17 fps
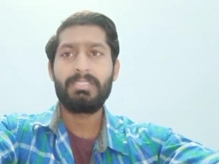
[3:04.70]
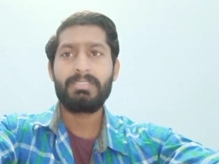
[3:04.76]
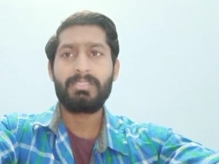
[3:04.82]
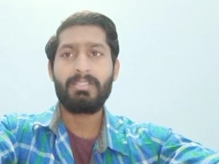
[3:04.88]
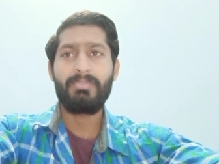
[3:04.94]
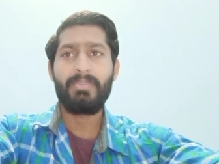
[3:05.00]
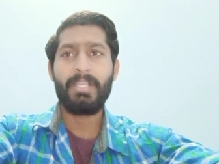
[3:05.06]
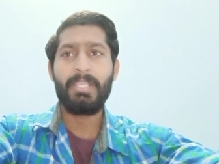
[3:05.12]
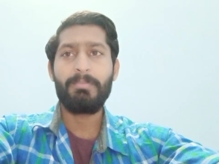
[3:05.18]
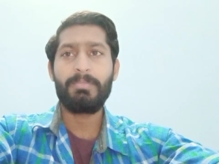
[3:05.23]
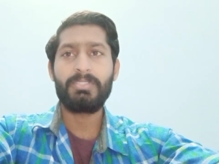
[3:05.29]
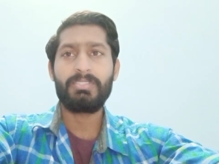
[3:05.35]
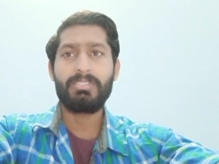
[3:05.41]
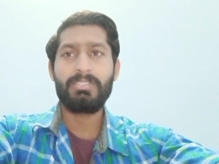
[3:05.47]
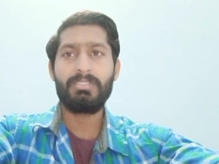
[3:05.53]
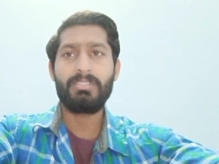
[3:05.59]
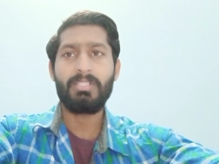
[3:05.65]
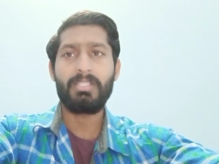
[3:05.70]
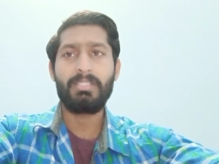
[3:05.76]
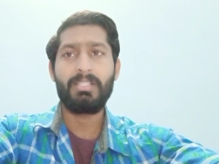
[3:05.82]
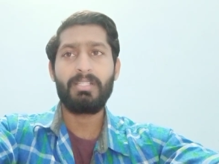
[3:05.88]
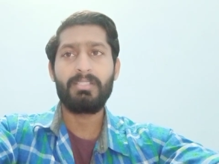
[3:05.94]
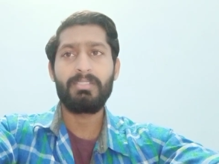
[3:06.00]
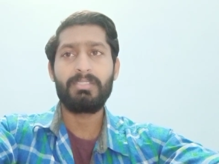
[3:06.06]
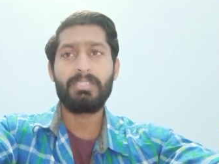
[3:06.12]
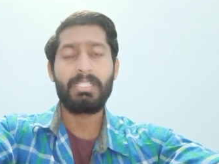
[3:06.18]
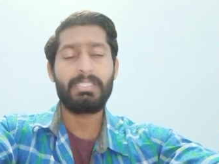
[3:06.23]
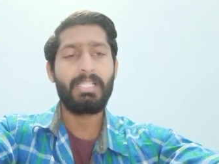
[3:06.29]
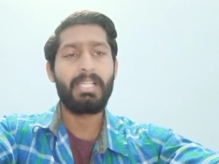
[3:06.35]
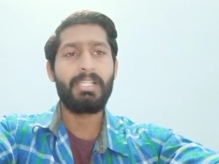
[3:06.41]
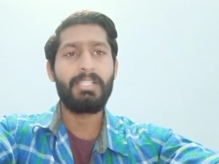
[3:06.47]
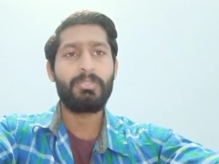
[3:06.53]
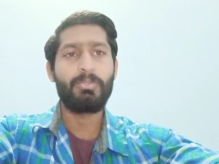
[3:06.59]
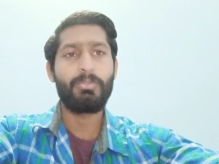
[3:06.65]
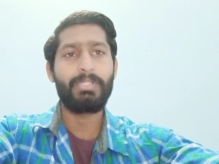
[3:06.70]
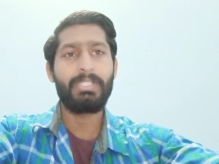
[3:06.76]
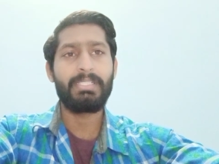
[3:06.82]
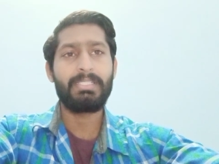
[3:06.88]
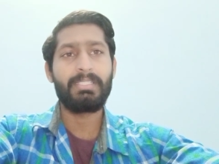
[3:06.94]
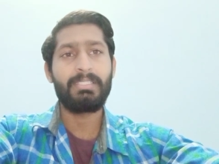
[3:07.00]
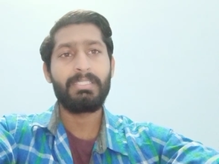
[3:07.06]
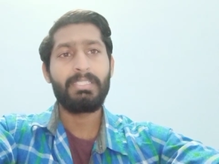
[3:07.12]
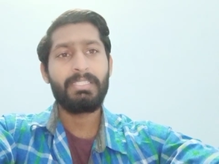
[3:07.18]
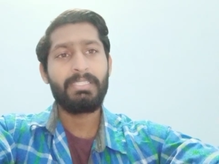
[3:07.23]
सफाई मशीन आधारित होंगे ये